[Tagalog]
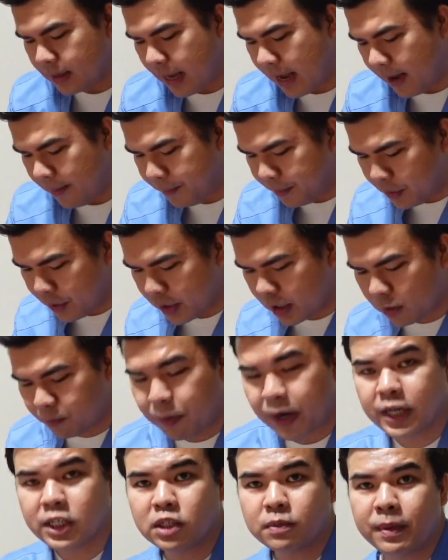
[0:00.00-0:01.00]
Tapos,
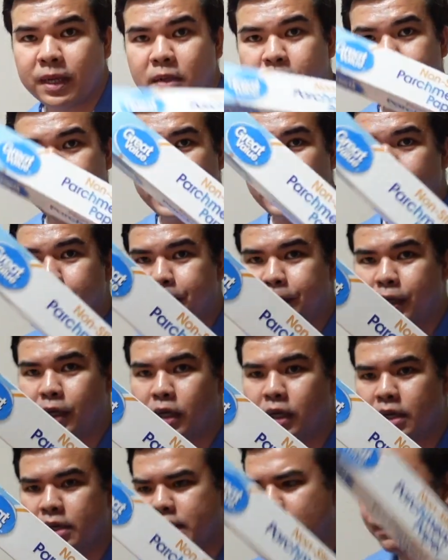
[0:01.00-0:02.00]
parchment
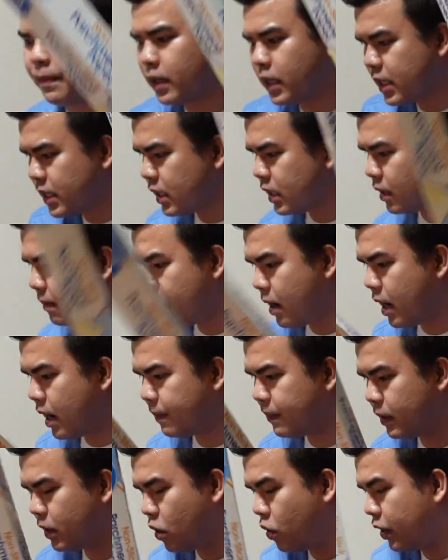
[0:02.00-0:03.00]
paper. Sabi kasi ni
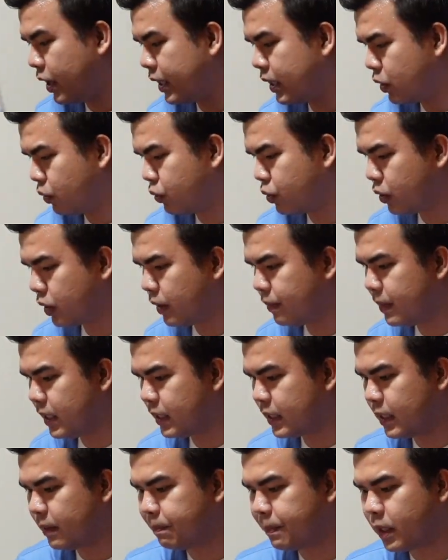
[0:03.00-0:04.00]
mami, okay daw to
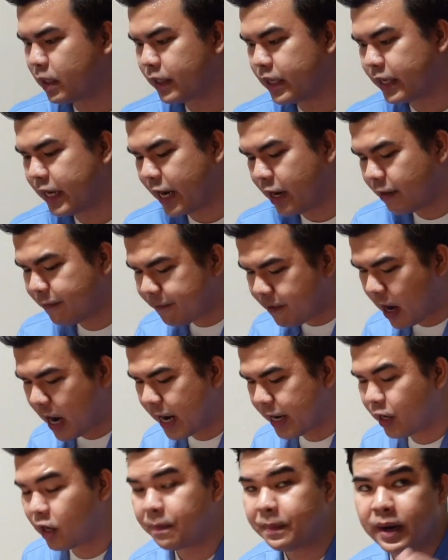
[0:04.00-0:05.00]
gamitin pag nag-air
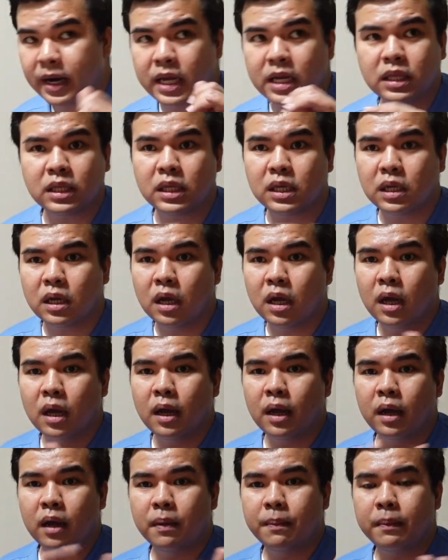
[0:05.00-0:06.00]
fryer para hindi
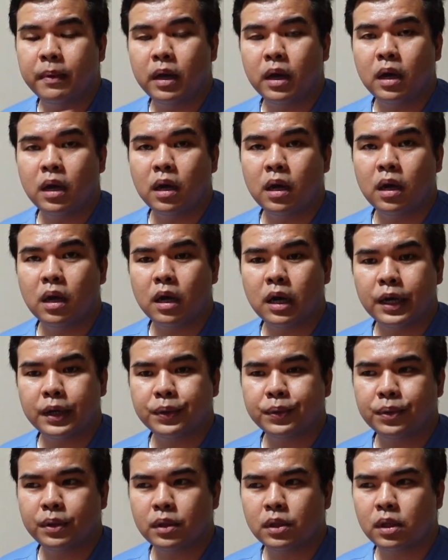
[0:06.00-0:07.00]
ma,
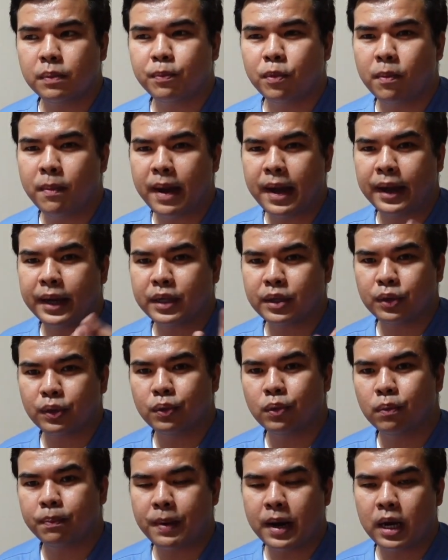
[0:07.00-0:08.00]
ano, hindi pumahit
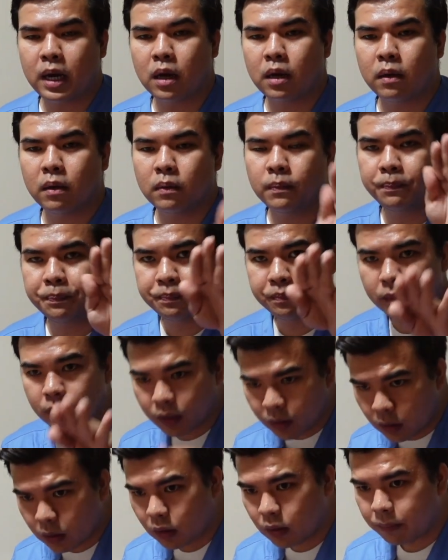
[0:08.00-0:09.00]
yung parang
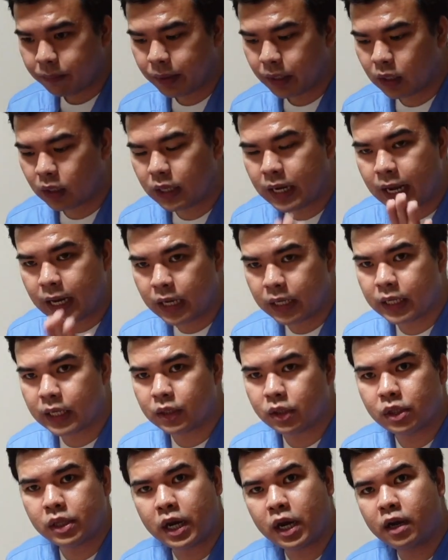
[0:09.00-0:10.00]
yung
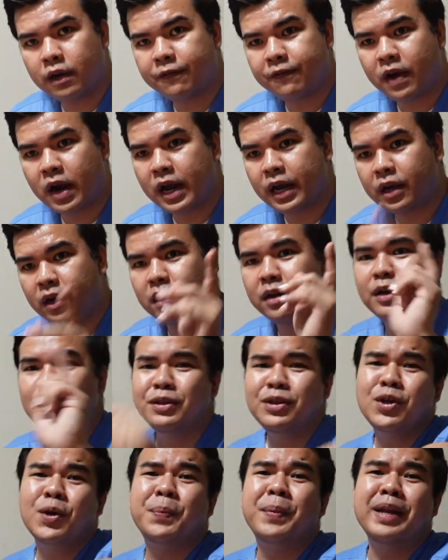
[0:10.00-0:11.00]
naglalagay sa air fryer.
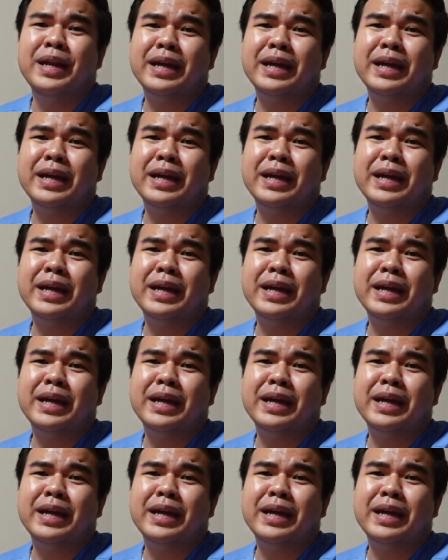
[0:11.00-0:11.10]
Hindi ko pa